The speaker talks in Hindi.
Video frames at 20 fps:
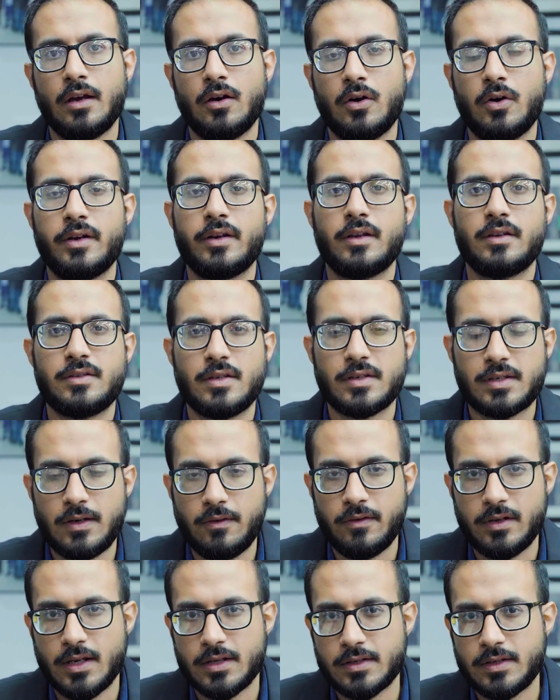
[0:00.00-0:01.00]
और जिसकी
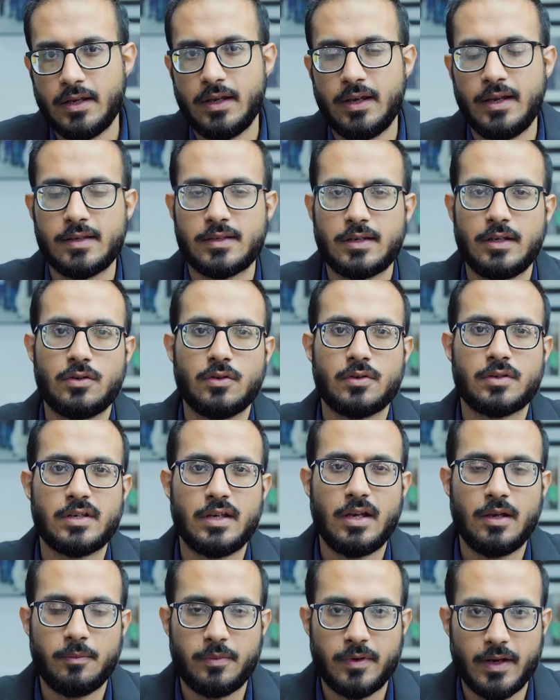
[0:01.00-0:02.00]
वजह से इसकी जो
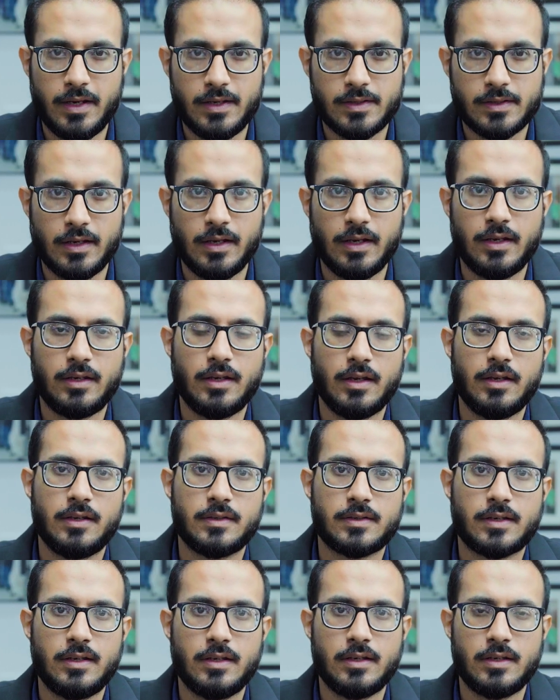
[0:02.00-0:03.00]
शेयर प्राइस है या
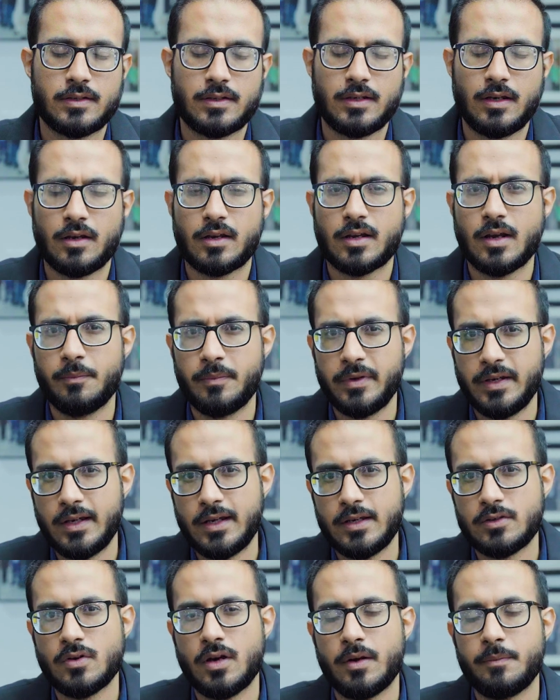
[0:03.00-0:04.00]
इसकी इस कंपनी
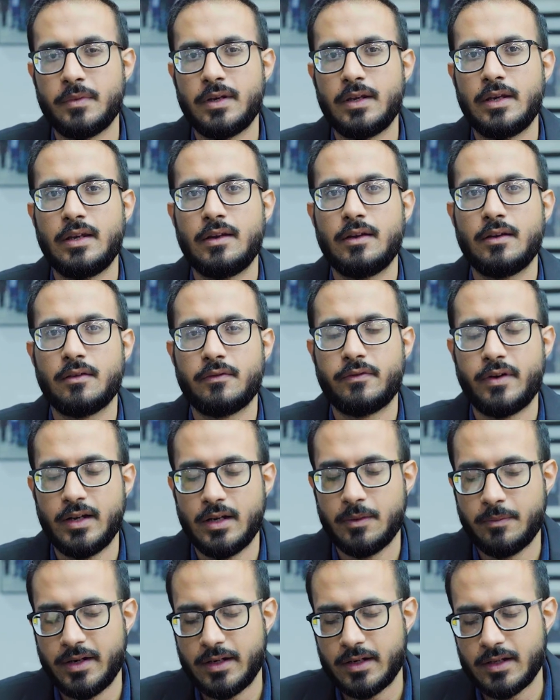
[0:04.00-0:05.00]
की जो अपनी
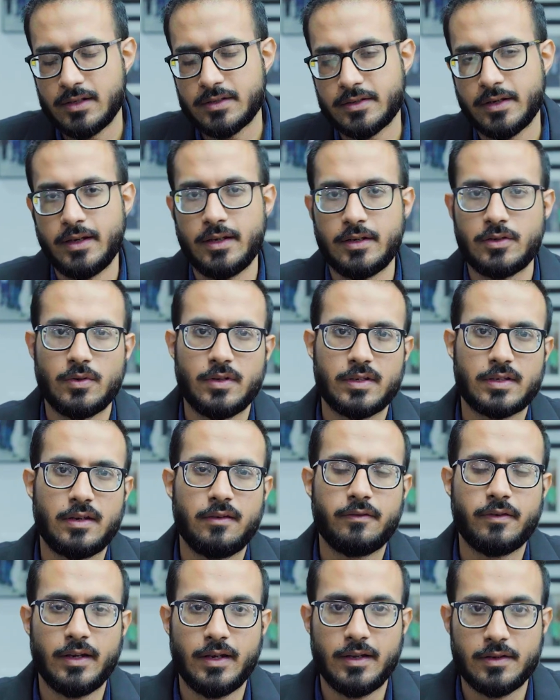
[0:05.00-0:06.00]
फंडामेंटल्स हैं जो इसकी
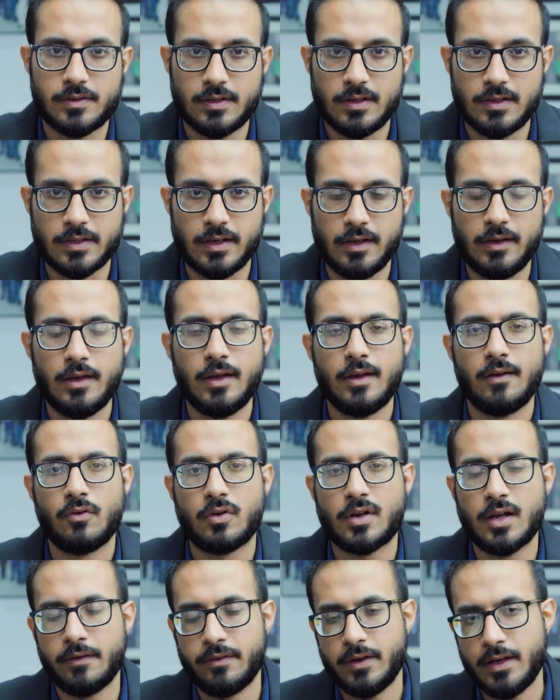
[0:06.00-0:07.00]
फाइनेंशियल्स हैं वो
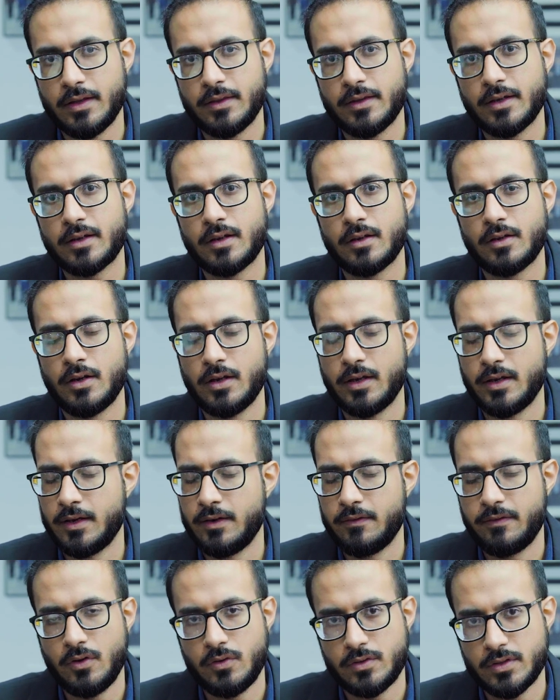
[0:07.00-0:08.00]
काफ़ी हद तक
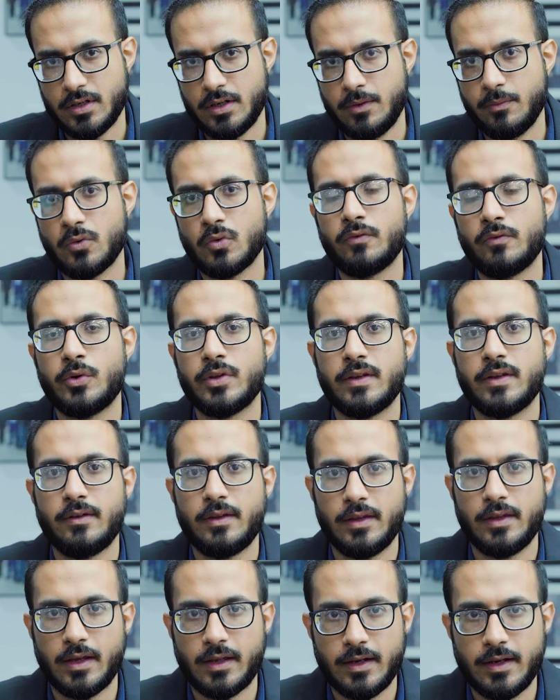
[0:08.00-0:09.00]
इन फ्यूचर इम्प्रूव होते हुए
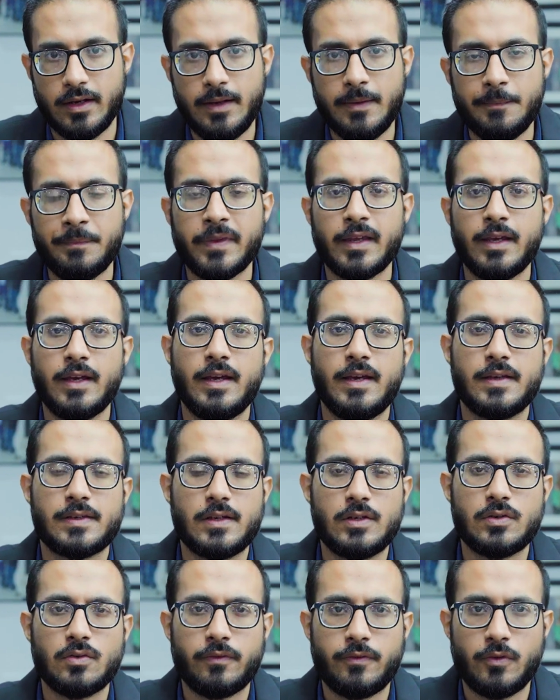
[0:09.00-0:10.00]
दिख रहे हैं
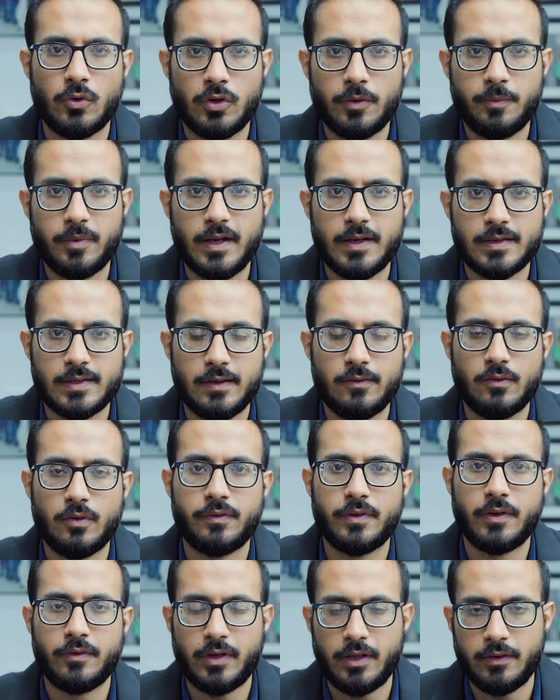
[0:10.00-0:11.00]
इसकी जो फ्लोर प्राइस है वो
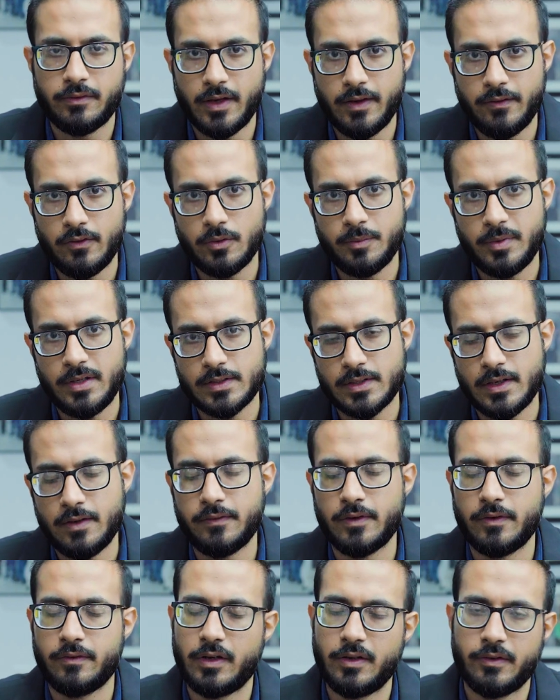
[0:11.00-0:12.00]
फिफ्टी फाइव रुपीज़ है
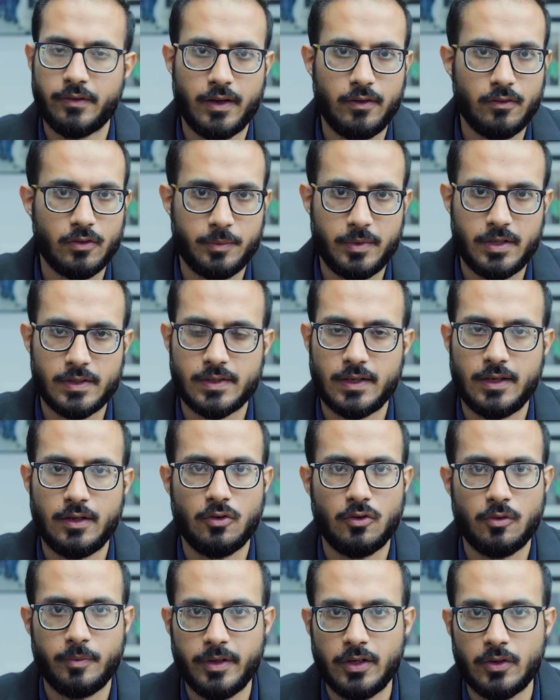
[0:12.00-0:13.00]
फिफ्टी फाइव रुपीज़ से
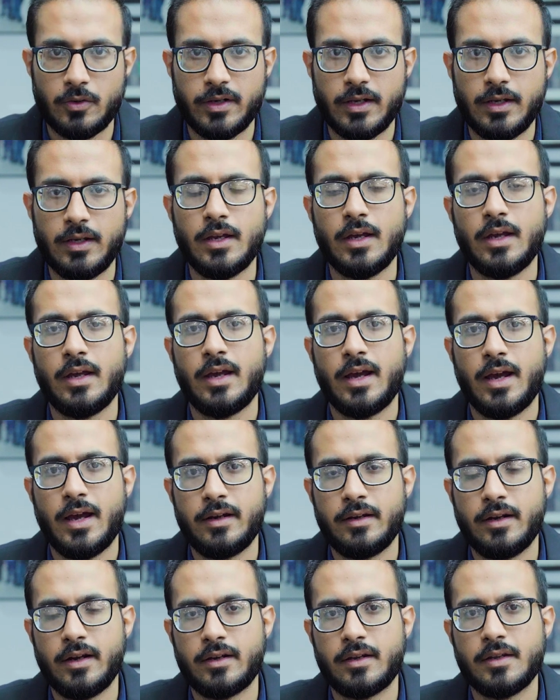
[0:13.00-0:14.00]
ओपन होना है
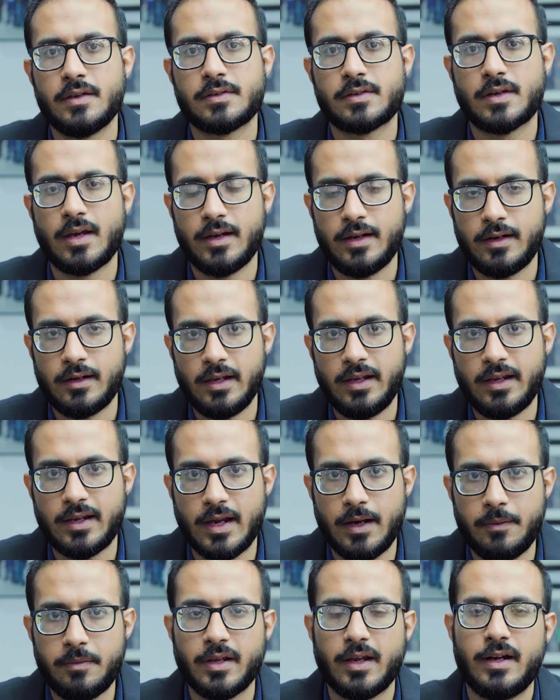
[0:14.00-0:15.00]
एंड इट इज़ करेंटली
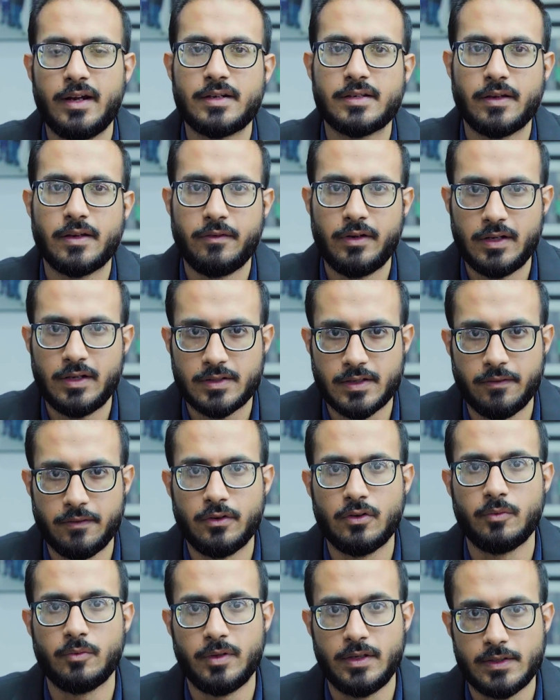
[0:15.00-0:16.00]
कैप्ड एट सेवेंटी
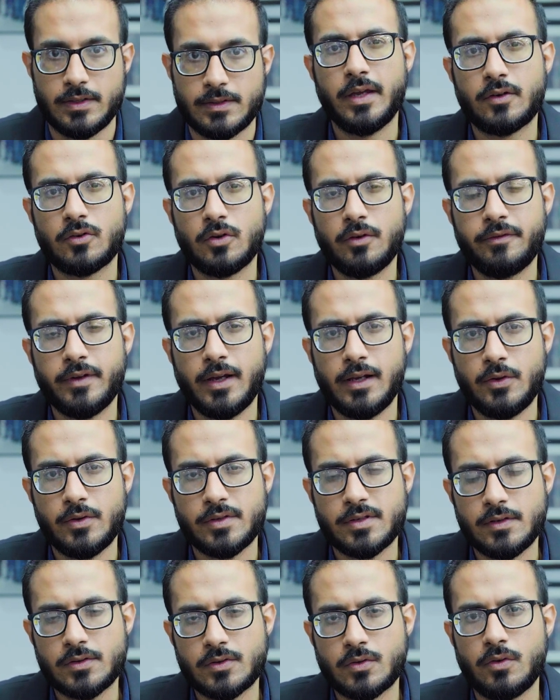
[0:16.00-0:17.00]
सेवन रुपीज़ एक ग्रोथ
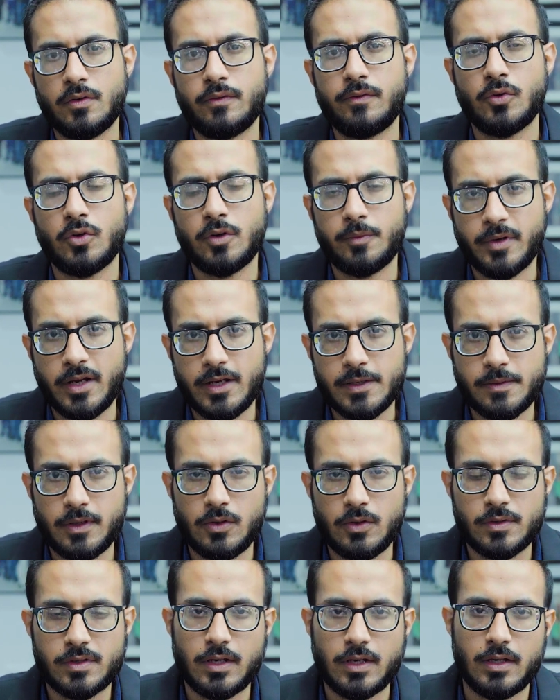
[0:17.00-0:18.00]
वैल्यूशन को फ्लोर प्राइस पे
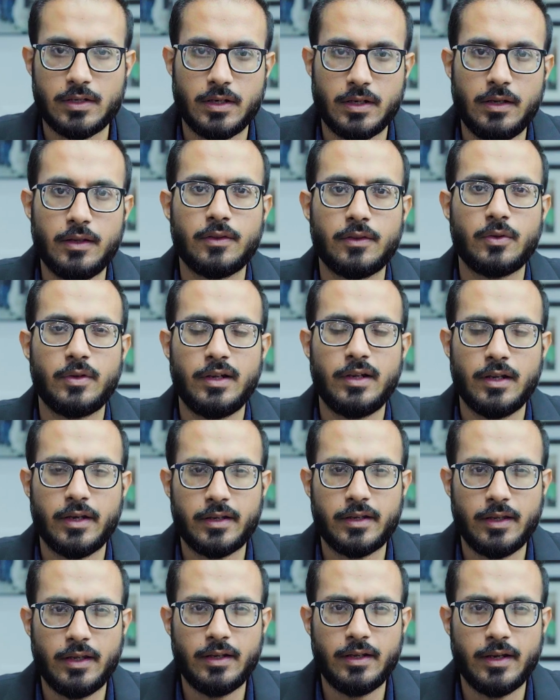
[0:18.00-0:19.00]
यूज़ किया जाए तो ये
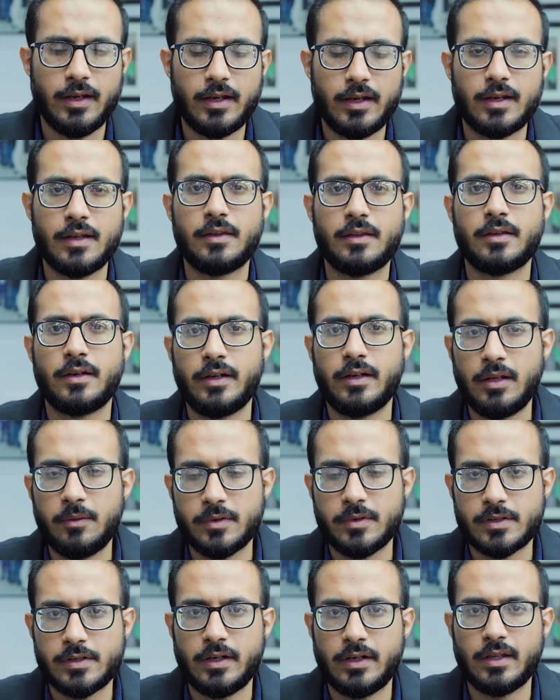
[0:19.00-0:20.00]
लग ये रहा है कि थर्टी
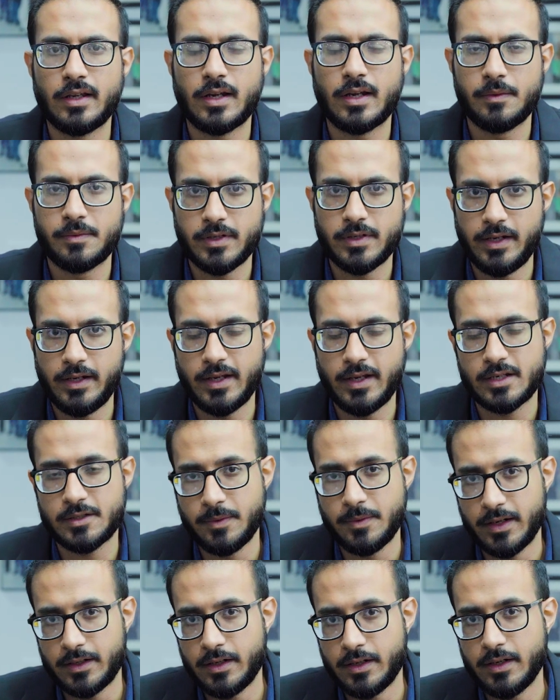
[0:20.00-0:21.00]
परसेंट तक अपसाइड
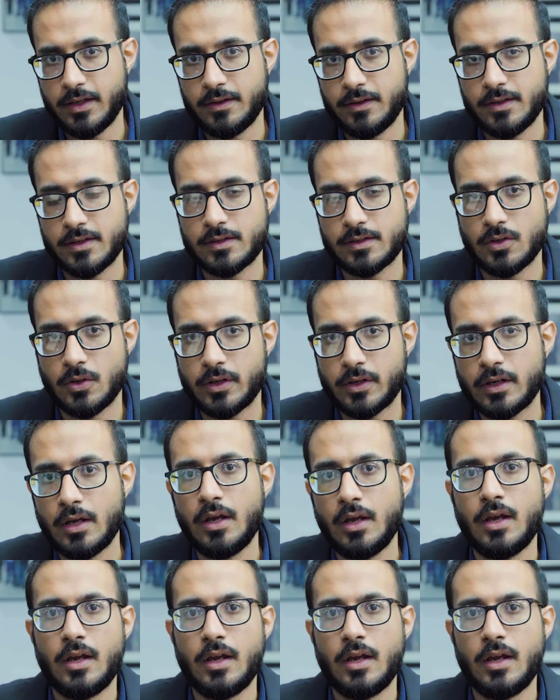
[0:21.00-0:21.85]
एक्सपेक्टेड है इन द स्टॉक